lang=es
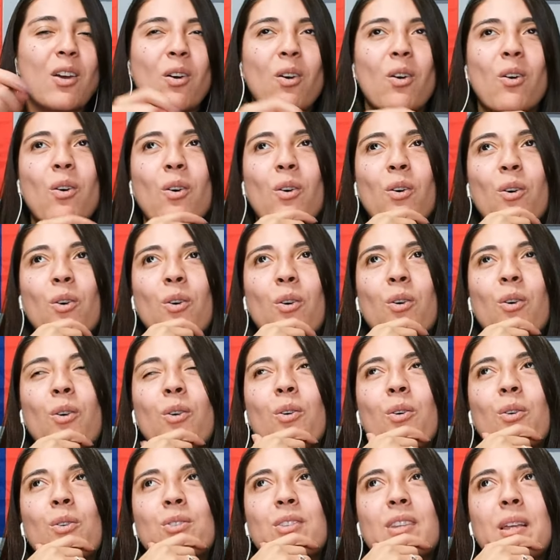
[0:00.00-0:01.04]

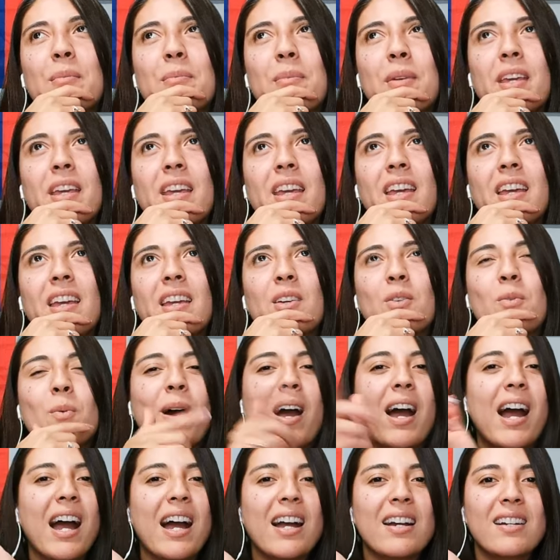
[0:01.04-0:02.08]
O también
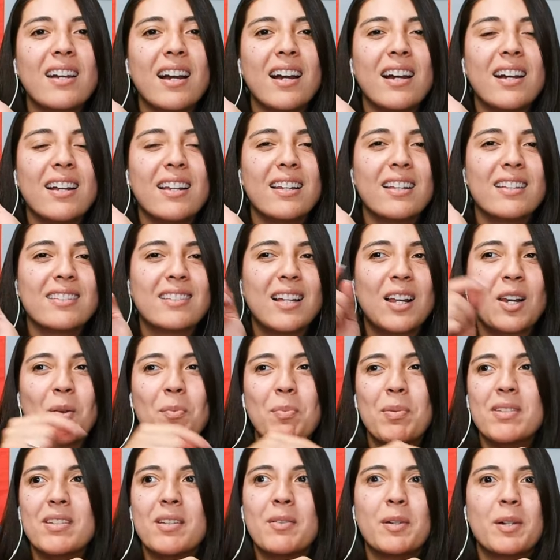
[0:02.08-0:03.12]
Oaxaca, Alexa
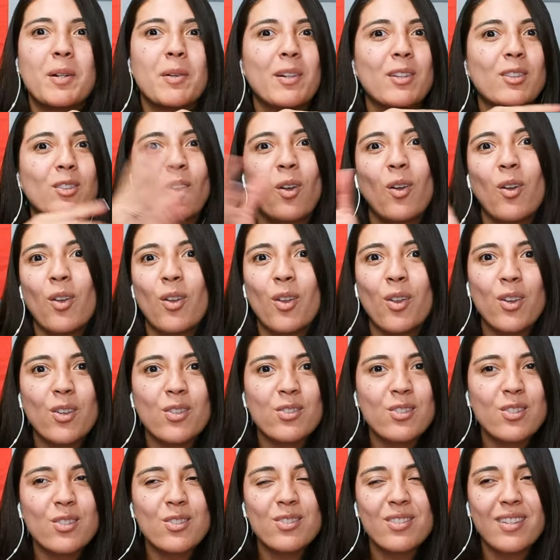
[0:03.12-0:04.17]
López, y van a ver
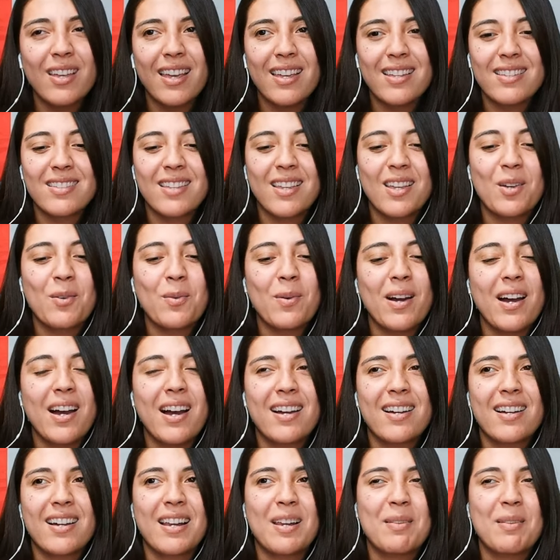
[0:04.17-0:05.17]
todos los que hice de Oaxaca.